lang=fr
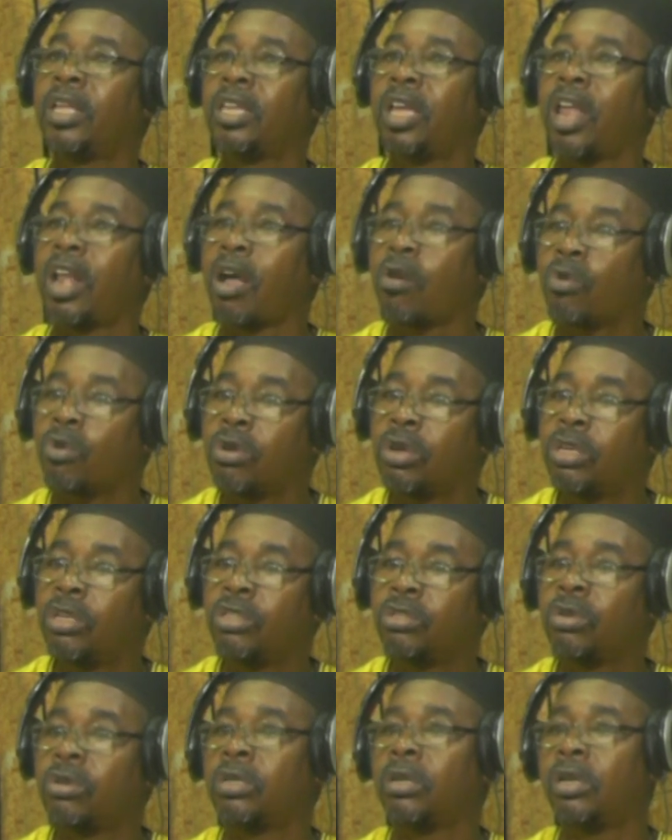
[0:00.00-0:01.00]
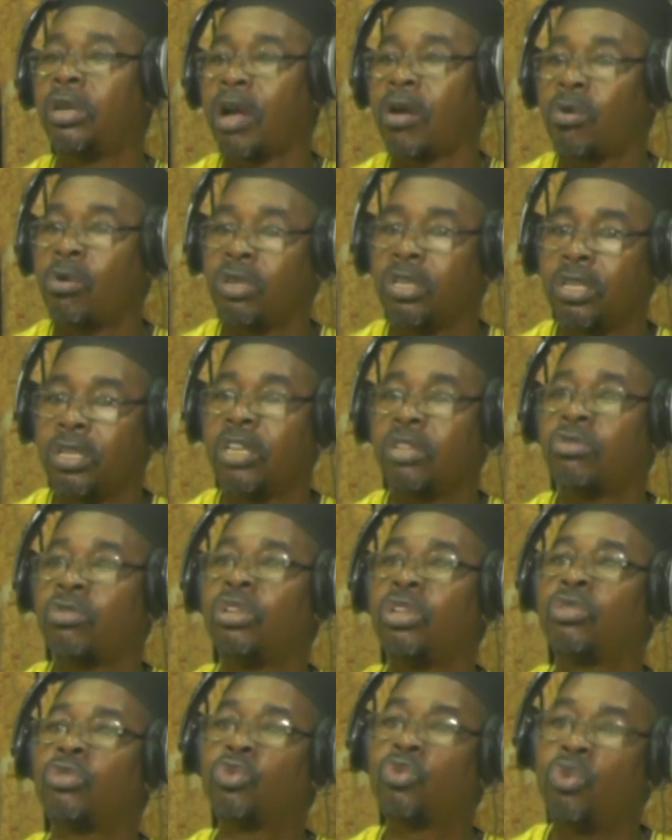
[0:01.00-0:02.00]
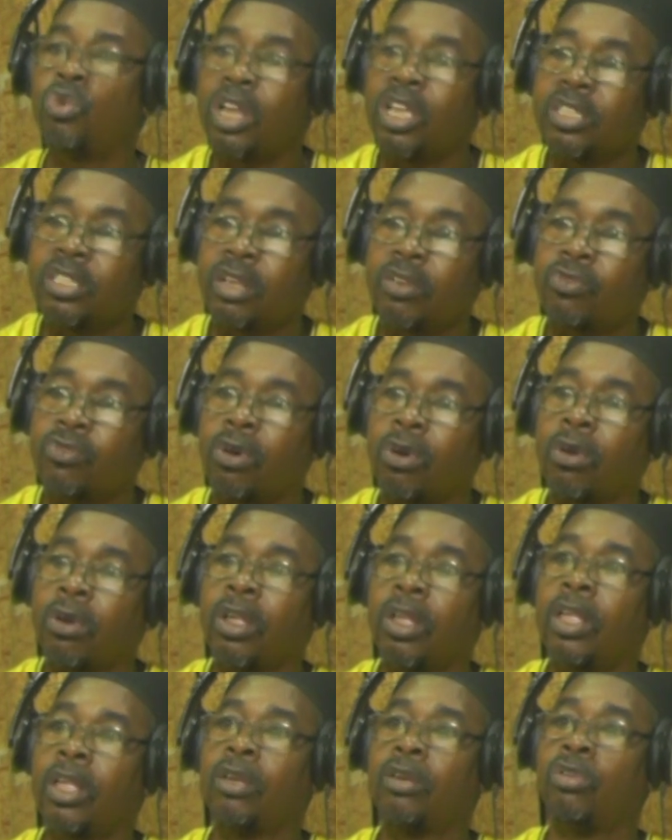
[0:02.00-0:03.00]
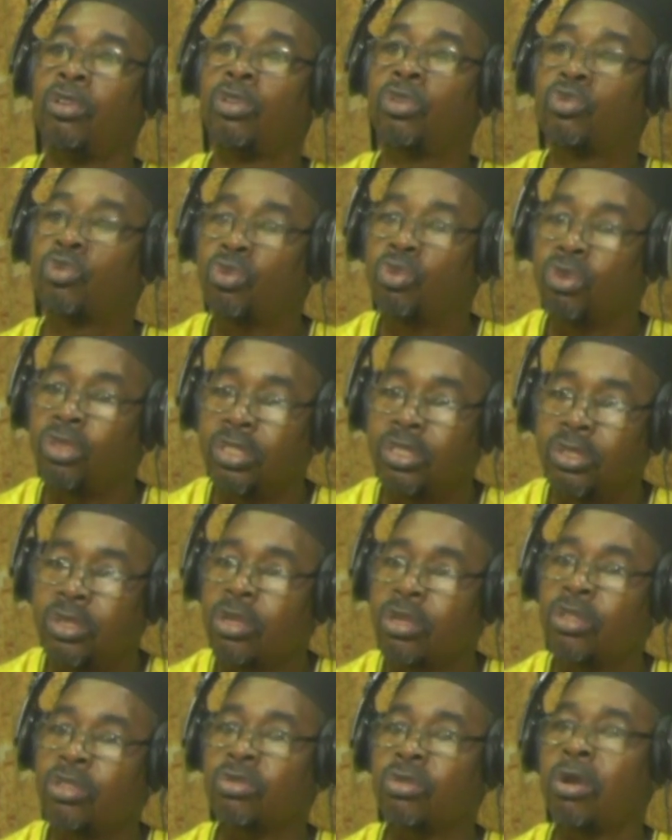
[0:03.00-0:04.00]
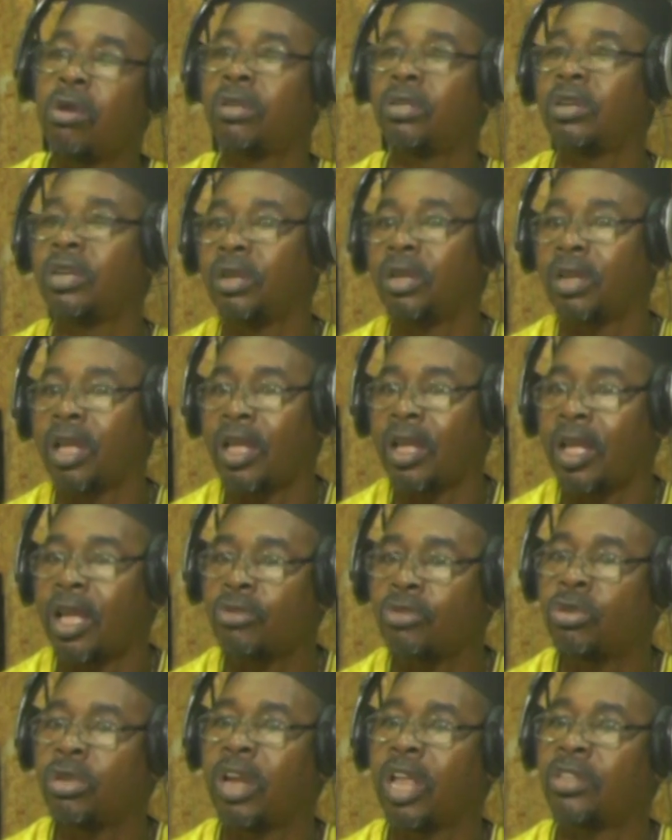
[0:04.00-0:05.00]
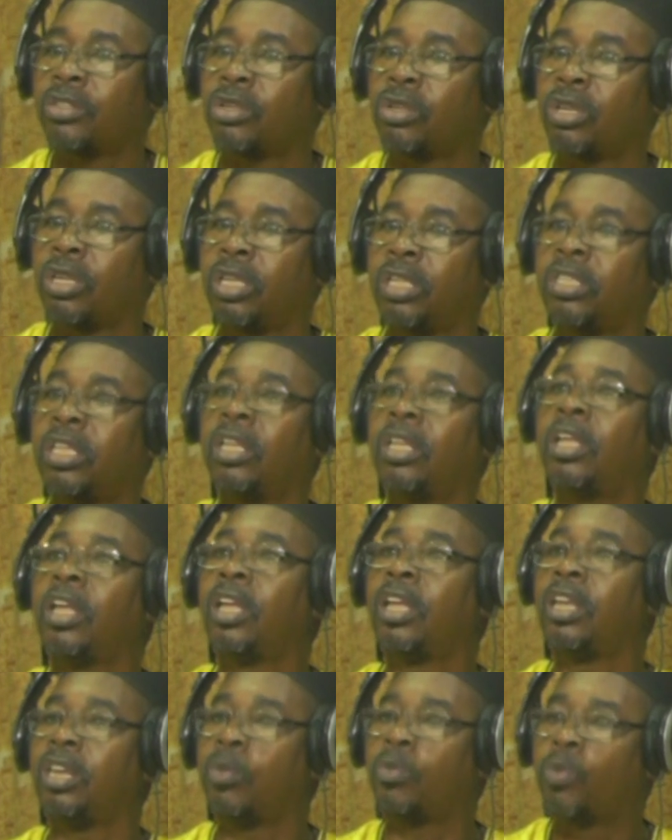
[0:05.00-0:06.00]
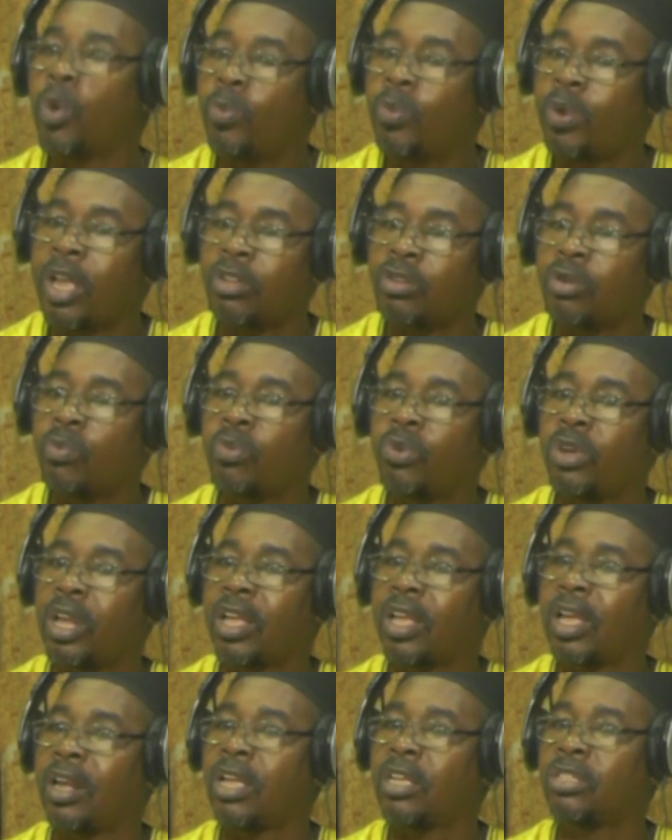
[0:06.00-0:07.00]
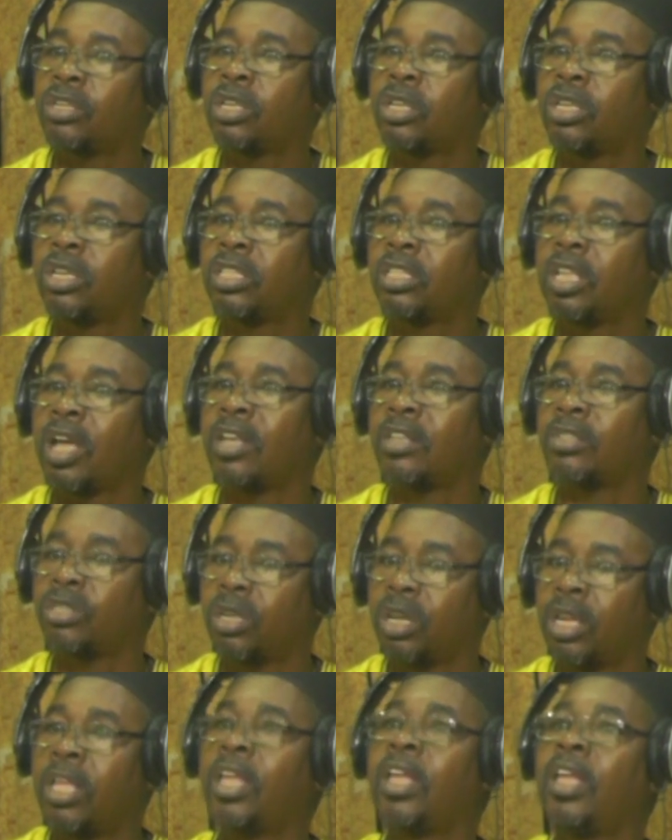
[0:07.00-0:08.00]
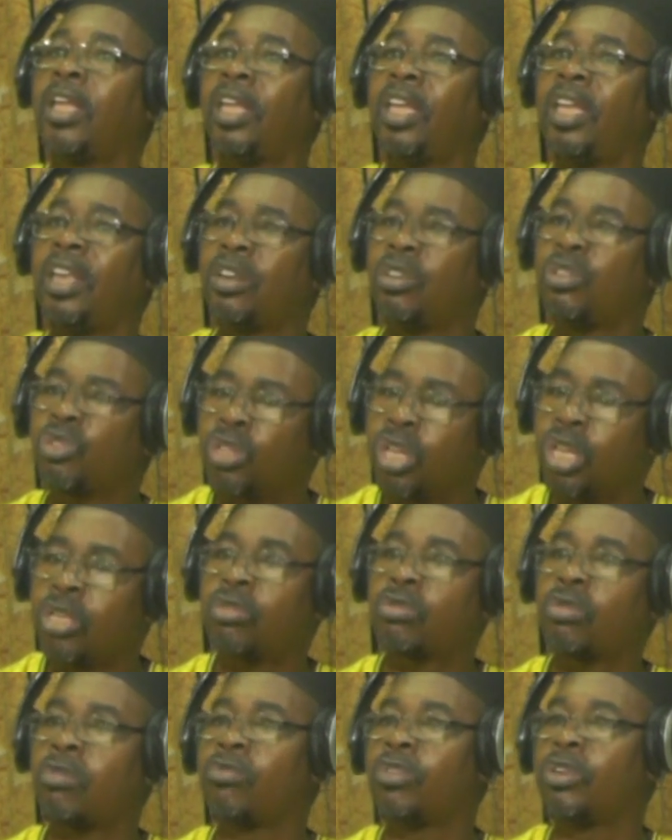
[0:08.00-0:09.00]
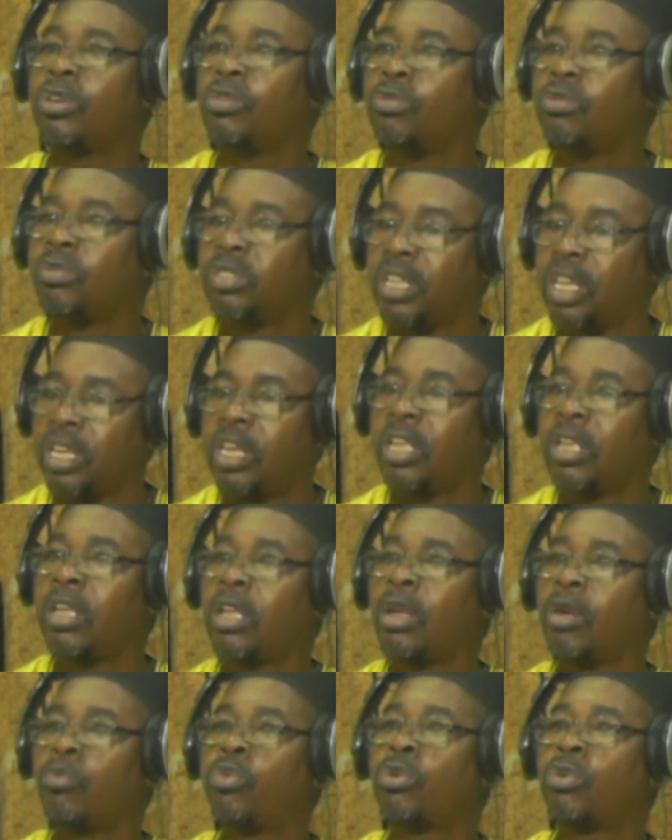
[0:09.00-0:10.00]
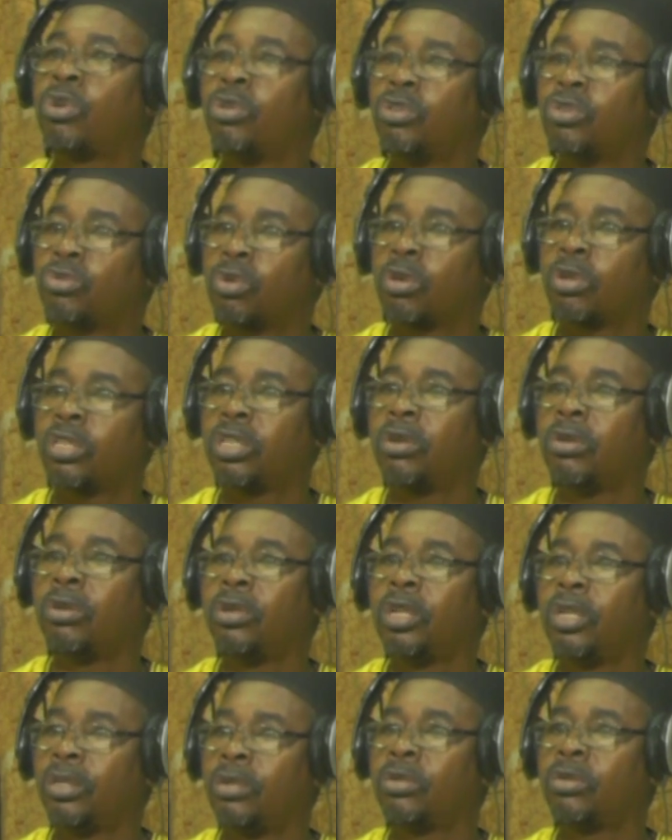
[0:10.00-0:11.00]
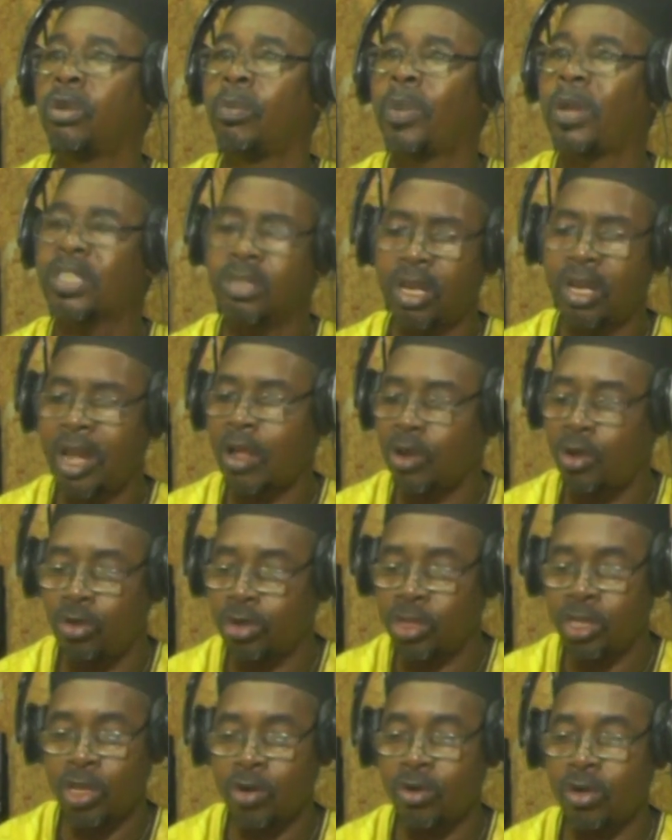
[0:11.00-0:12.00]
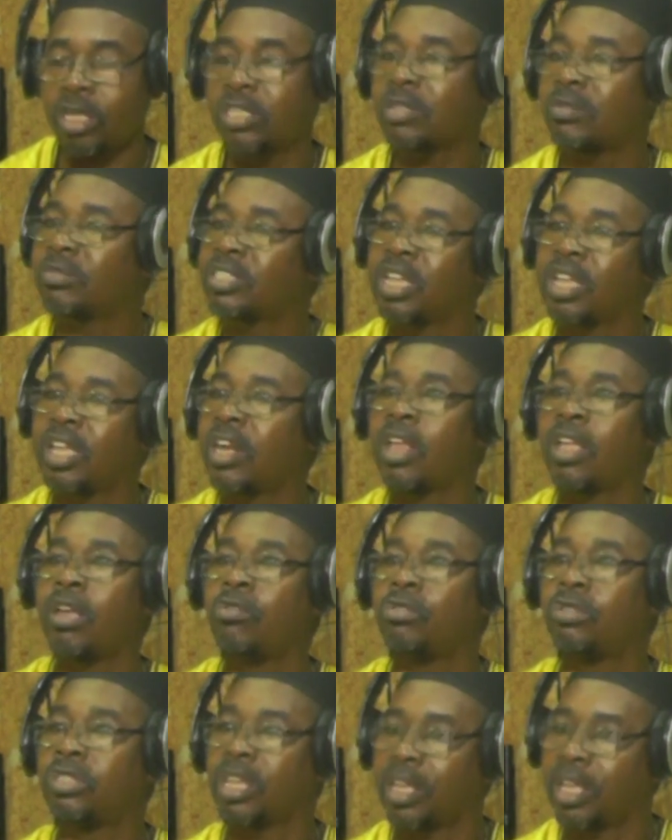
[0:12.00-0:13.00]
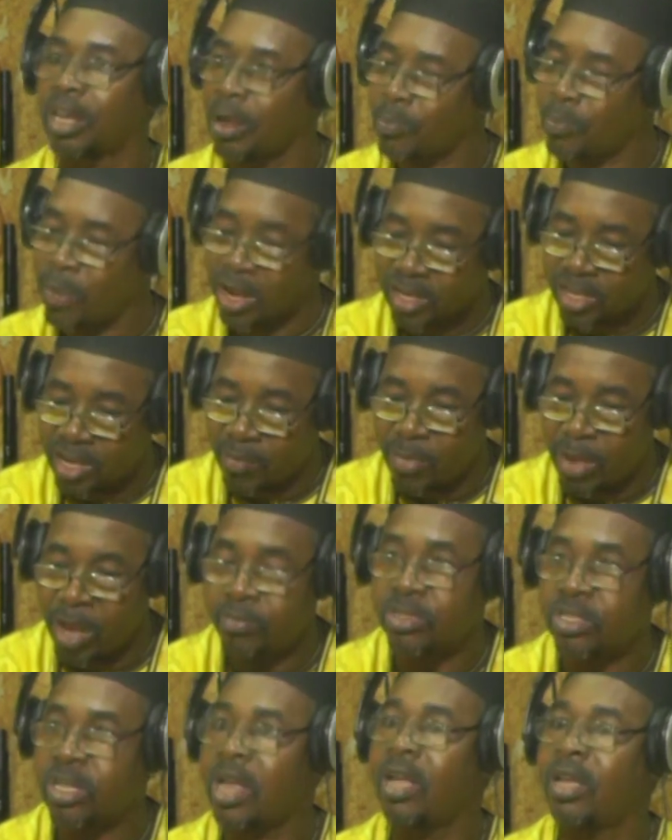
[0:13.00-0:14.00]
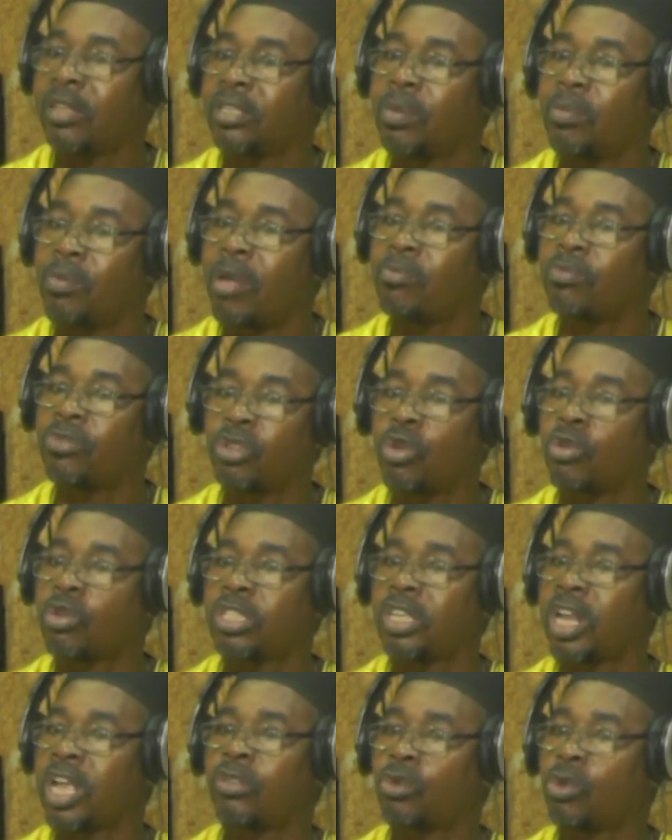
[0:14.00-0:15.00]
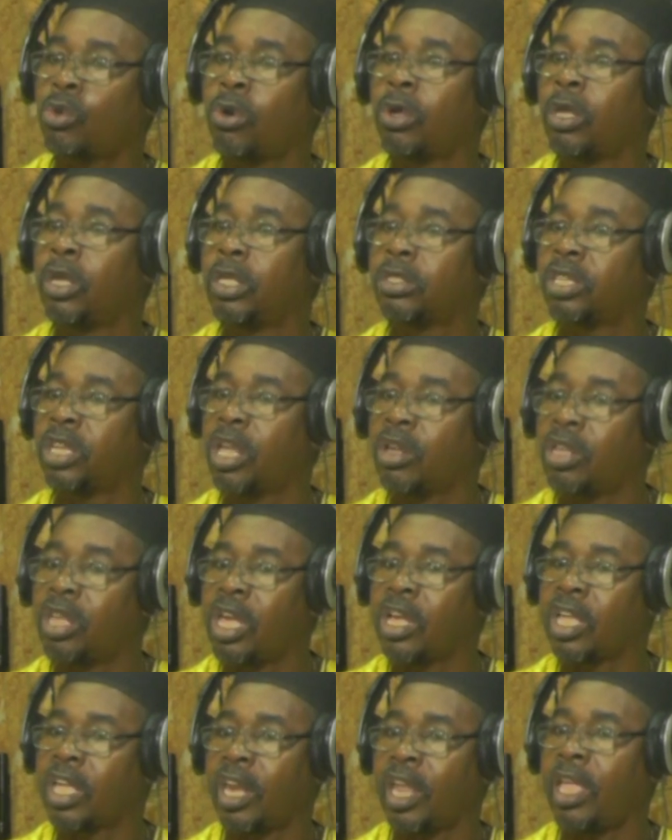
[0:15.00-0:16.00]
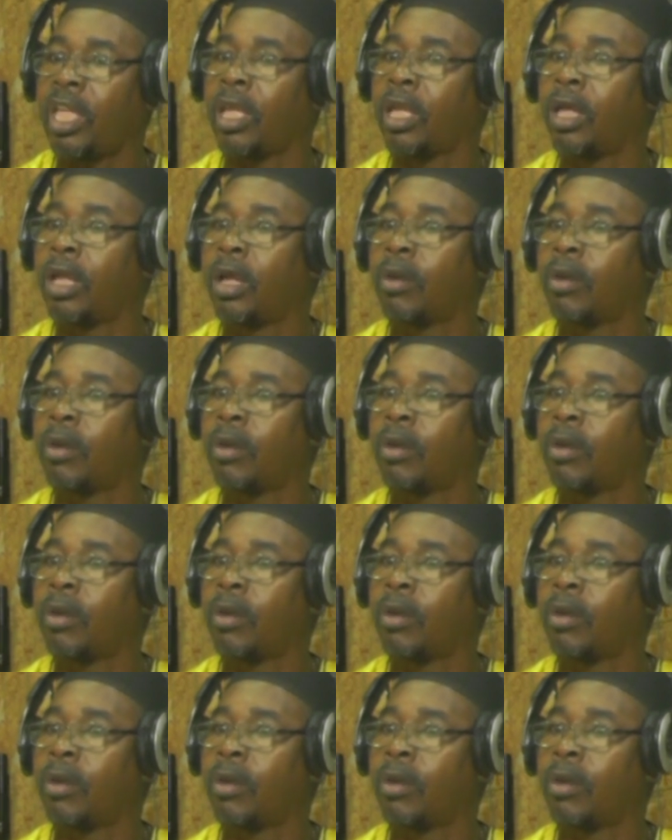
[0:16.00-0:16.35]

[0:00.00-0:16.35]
qui est la, conclusion, la conjugaison de tous les efforts de ceux qui sont, euh, assurent la sécurité, des populations pour lesquelles la sécurité est assurée, et de ceux qui sont venus nous aider pour que nous sortions de ce... Parce que le terrorisme s'est créé où C'est créé par ces mêmes gens, ces mêmes occidentaux, c'est eux qui ont créé.